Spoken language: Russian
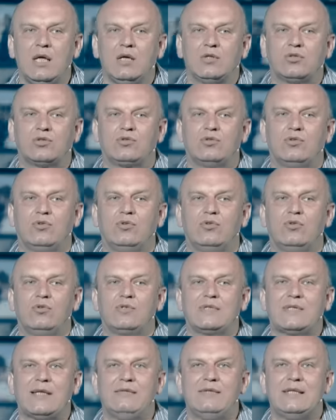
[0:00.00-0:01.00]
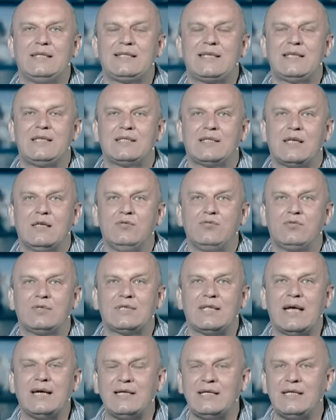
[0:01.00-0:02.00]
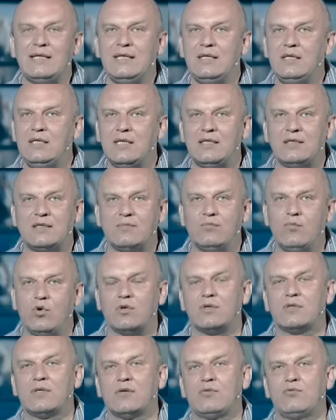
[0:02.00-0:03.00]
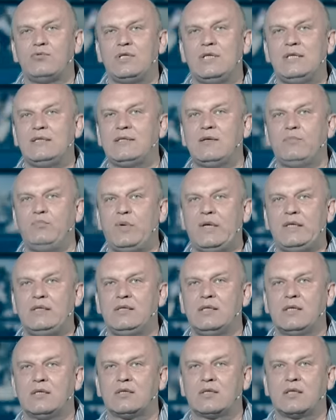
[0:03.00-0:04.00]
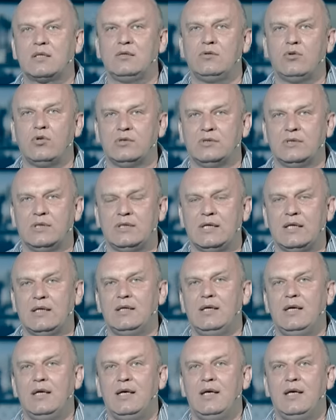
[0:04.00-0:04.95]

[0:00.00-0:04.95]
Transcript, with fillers: что Советский Союз так и не смог заручиться поддержкой Лондона –